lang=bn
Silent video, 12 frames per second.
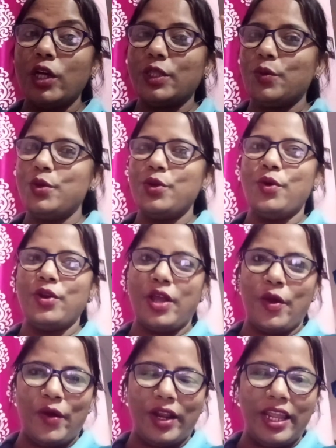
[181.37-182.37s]
কথা উনি
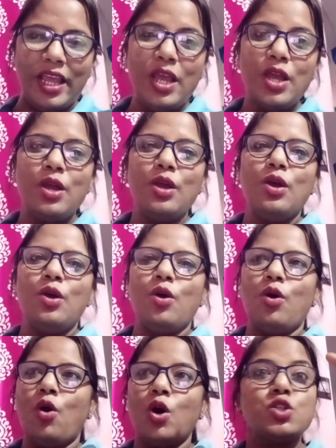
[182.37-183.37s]
ওখানে
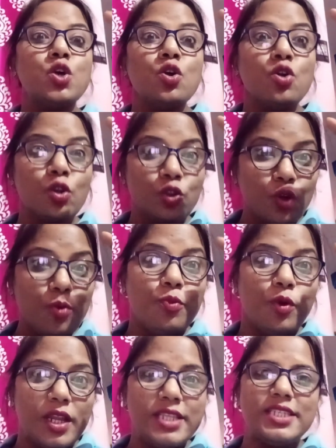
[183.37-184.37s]
অসংলগ্নত
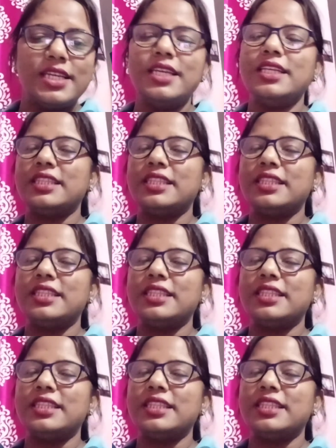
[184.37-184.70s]
বলেছে